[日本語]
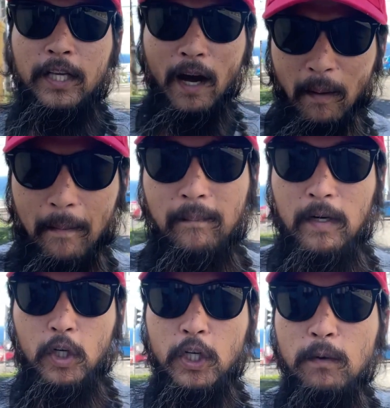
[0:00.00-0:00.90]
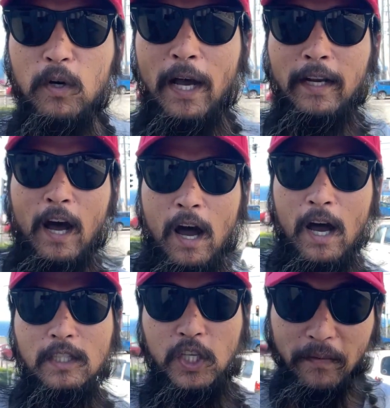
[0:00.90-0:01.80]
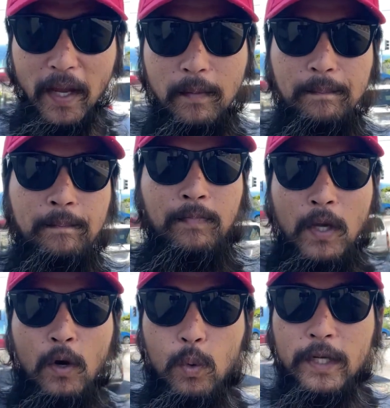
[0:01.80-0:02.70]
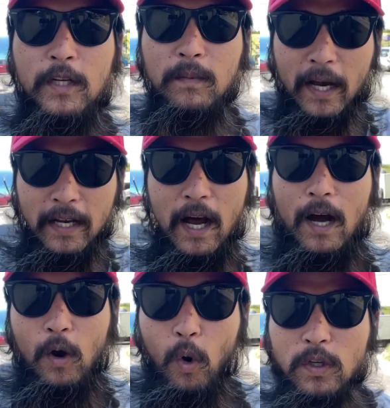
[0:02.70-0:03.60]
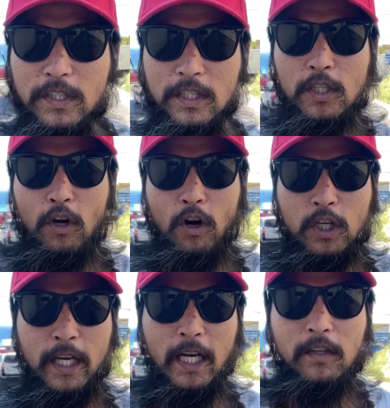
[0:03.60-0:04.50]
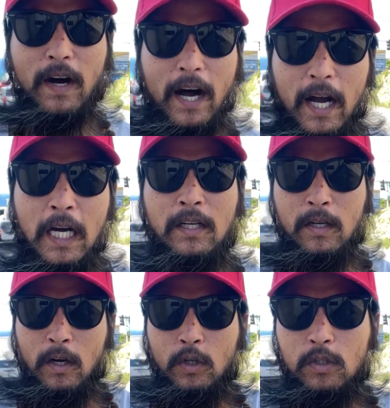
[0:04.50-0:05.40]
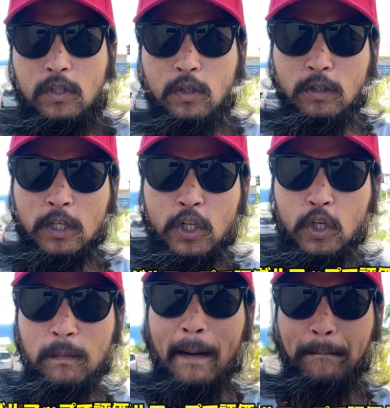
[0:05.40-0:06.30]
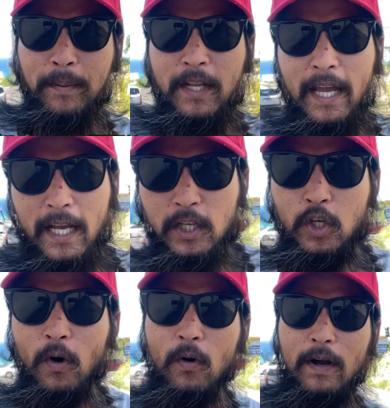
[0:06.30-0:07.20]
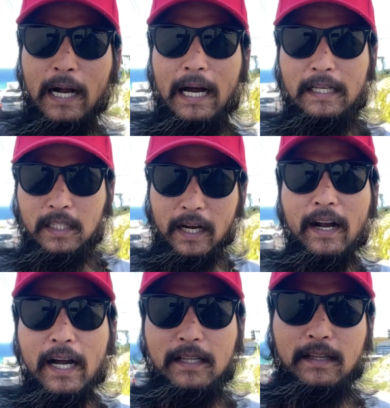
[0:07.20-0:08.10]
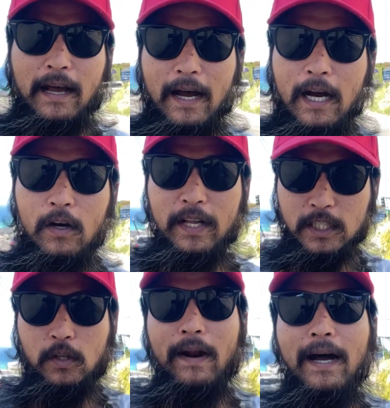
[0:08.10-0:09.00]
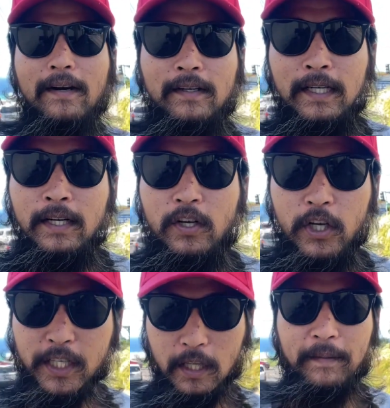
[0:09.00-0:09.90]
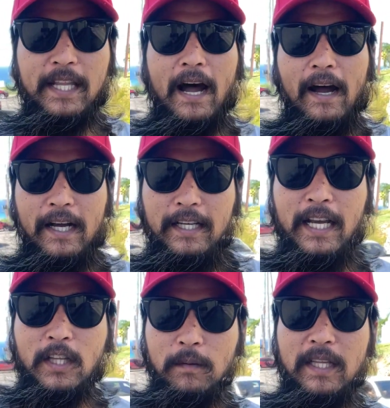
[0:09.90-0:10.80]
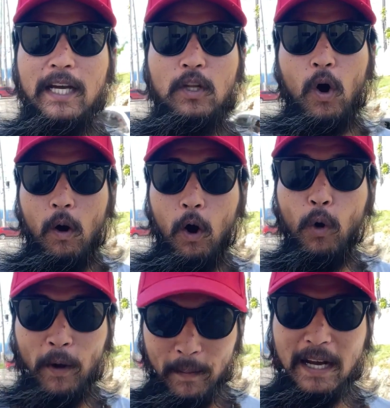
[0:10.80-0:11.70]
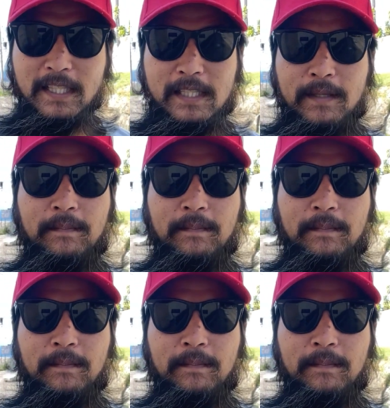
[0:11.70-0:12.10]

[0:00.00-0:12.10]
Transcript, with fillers: ヤーマンリリムライダーチャンネルリリムライダー本日の企画は Google マップで評価が高かったレストラン行ってみたやってみたいと思います